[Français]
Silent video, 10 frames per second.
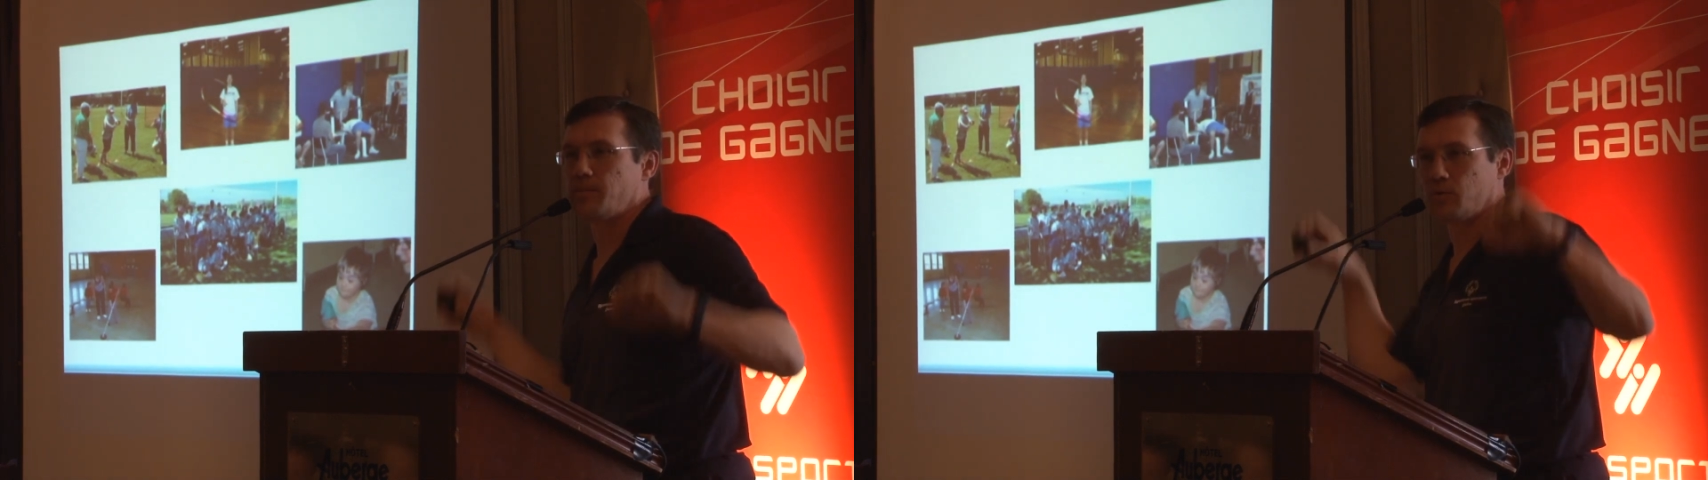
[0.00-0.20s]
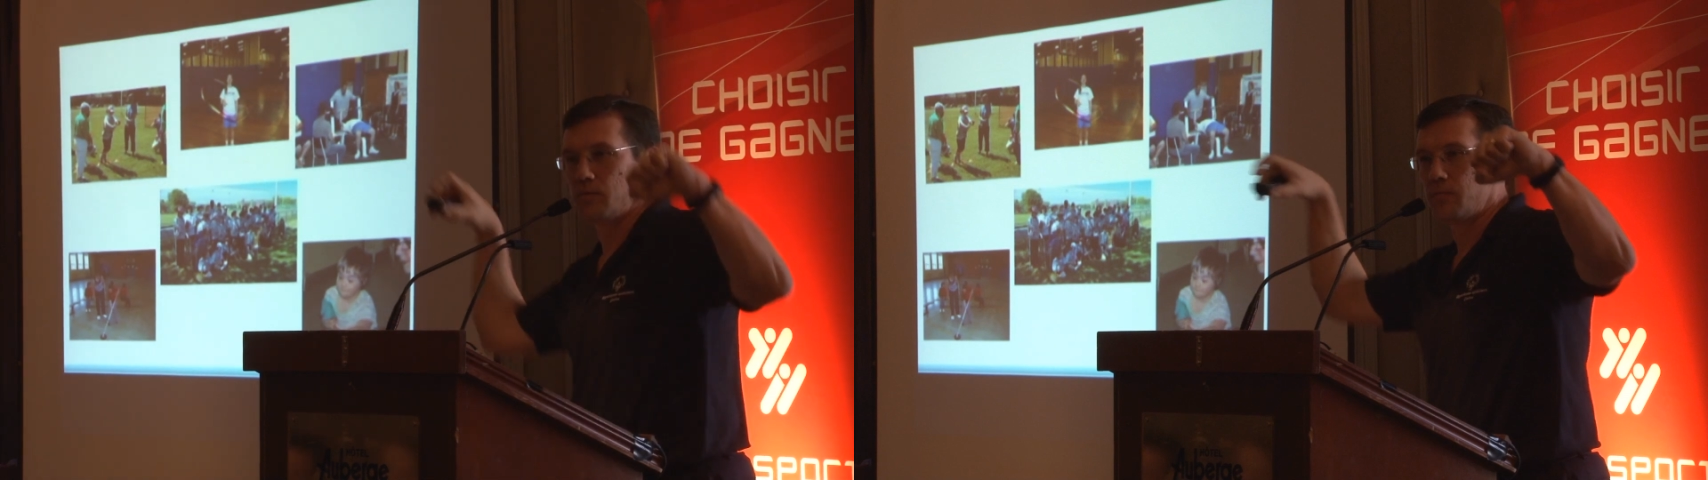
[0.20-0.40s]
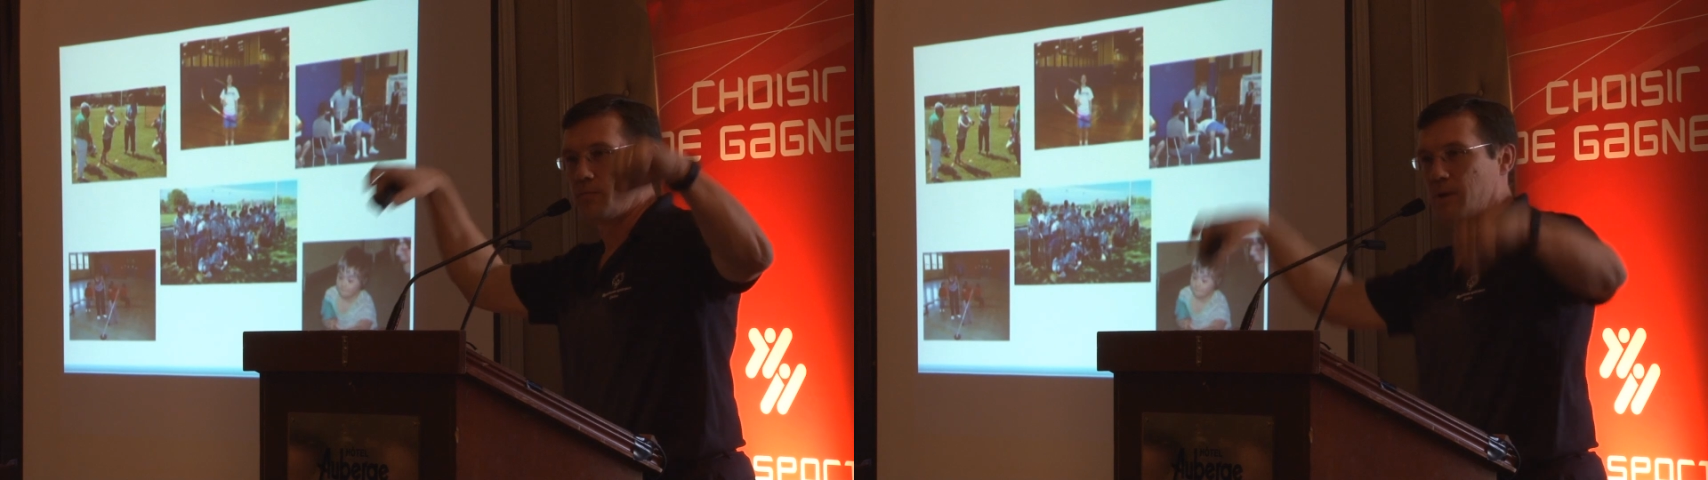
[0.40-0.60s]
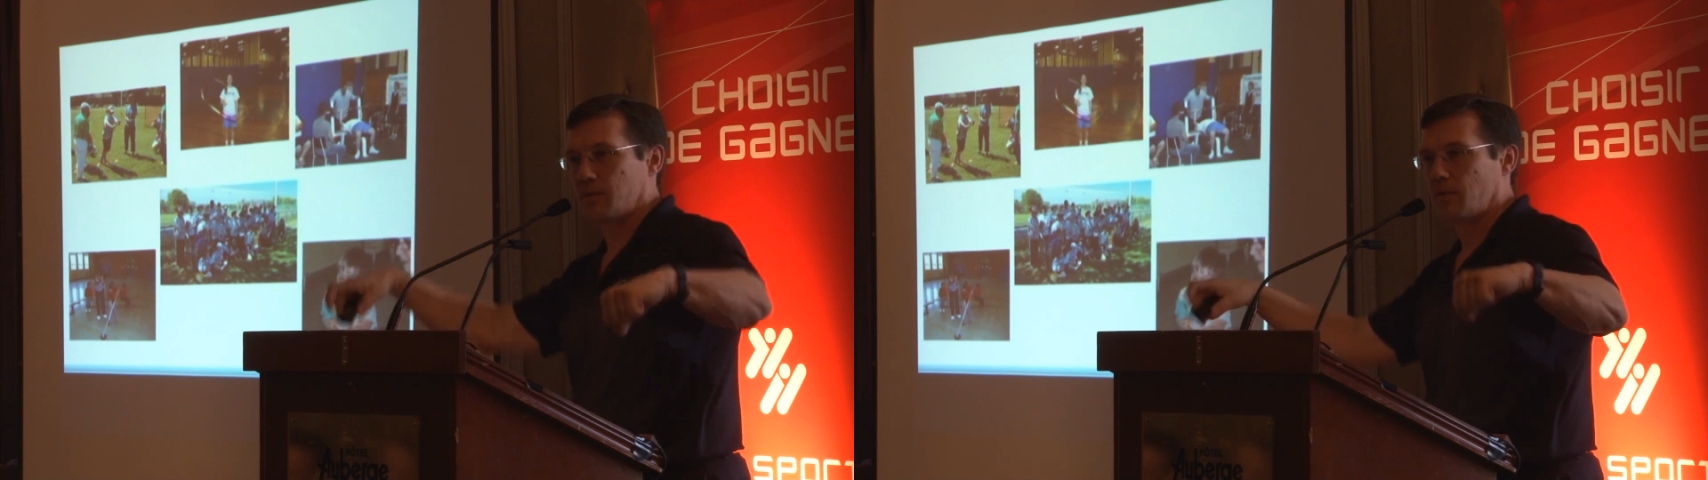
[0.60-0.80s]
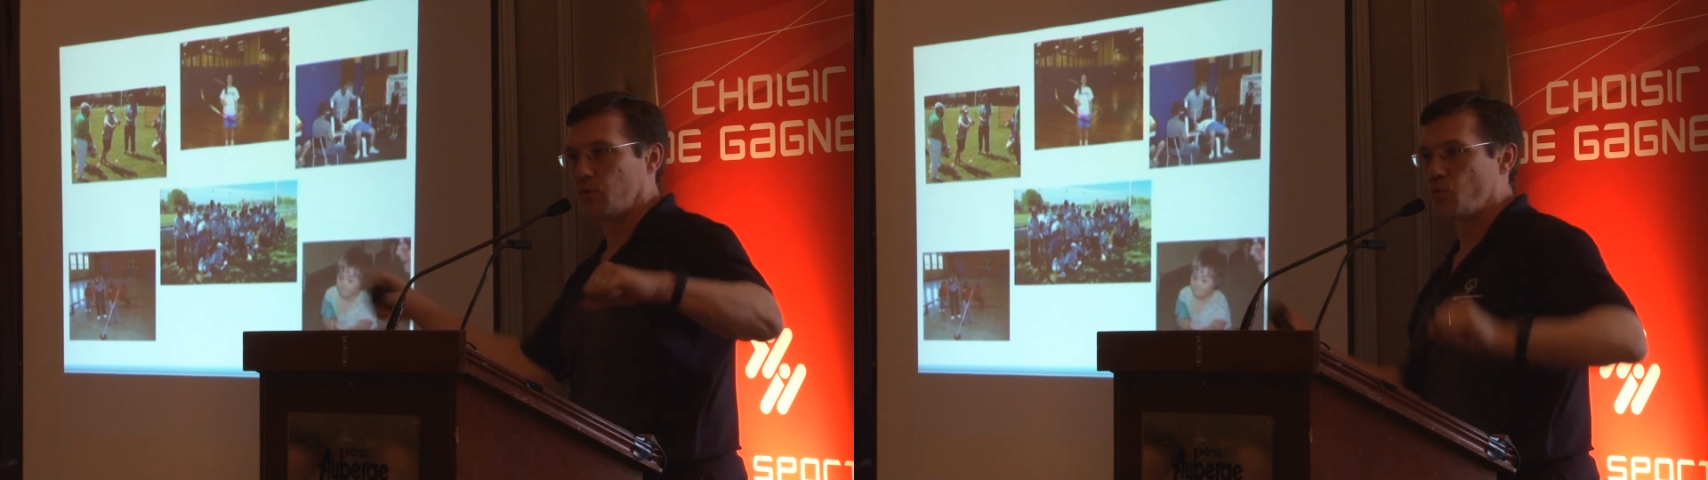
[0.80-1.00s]
puis on va vous
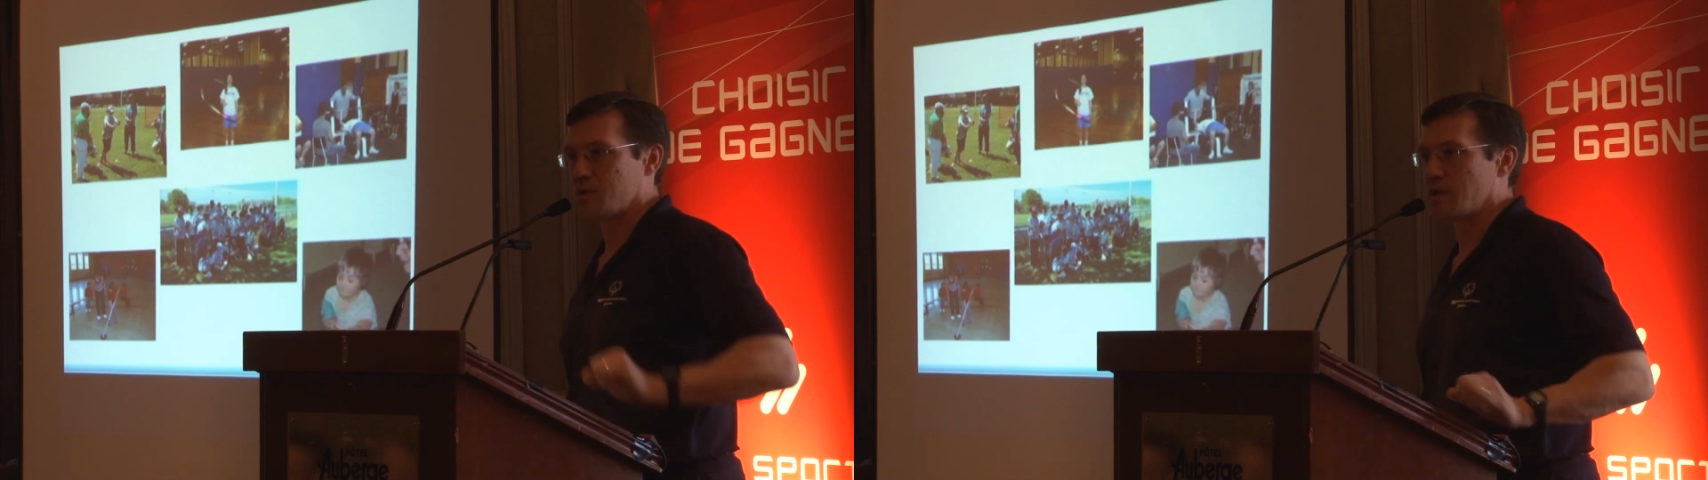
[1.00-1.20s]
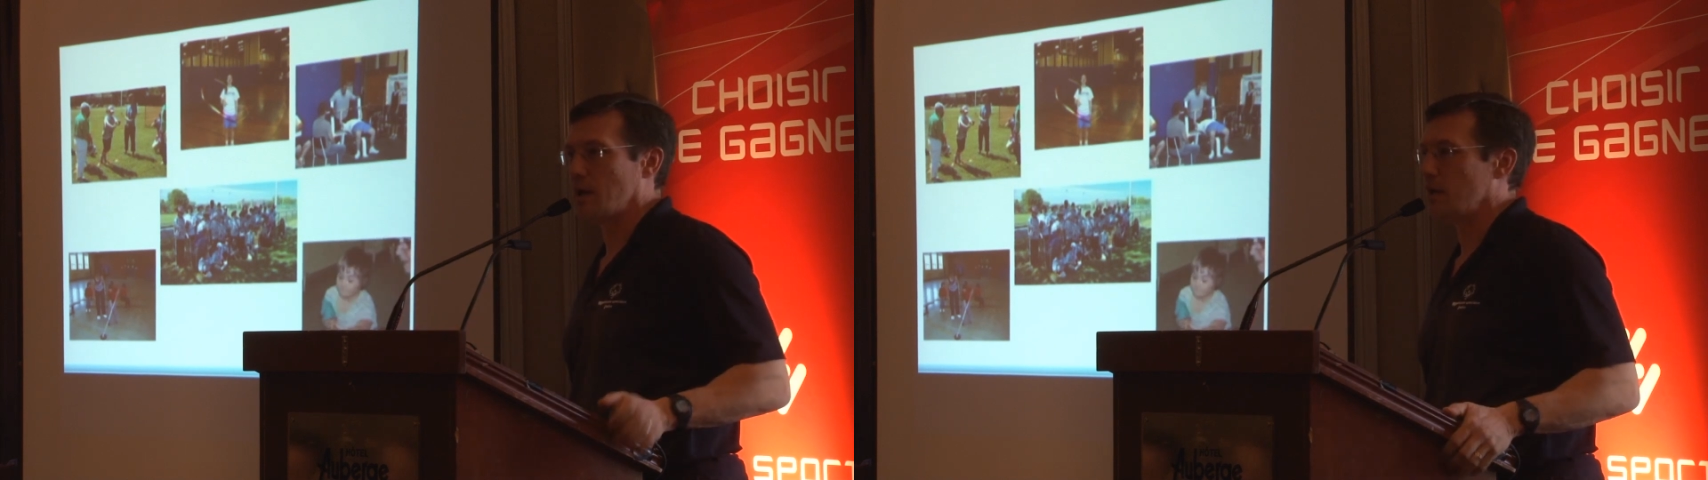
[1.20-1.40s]
mettre 300 euh,